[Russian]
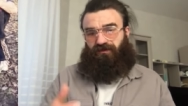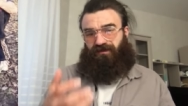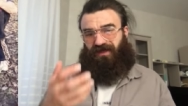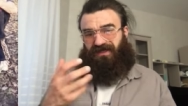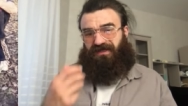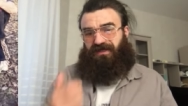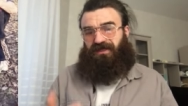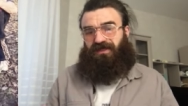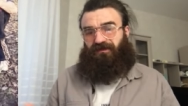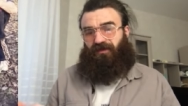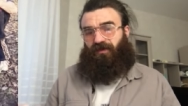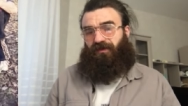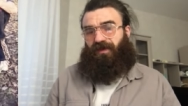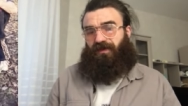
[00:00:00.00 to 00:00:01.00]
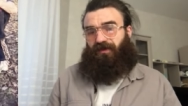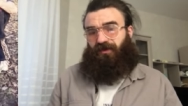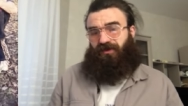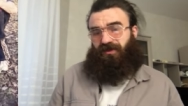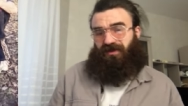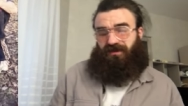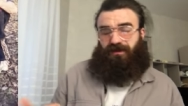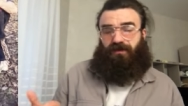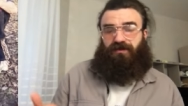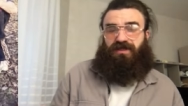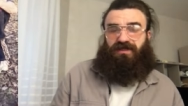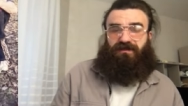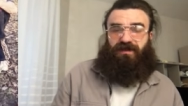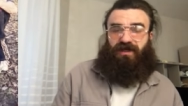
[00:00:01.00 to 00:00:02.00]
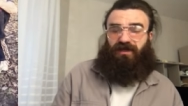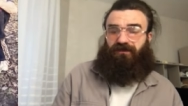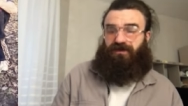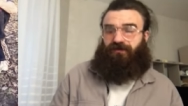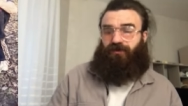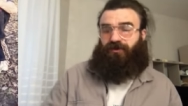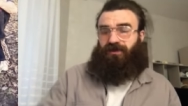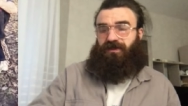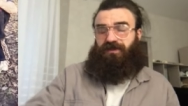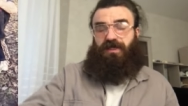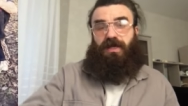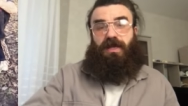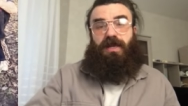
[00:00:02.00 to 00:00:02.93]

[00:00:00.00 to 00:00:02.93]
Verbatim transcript: простит и пол поймет, что сама у себя забирала возможность.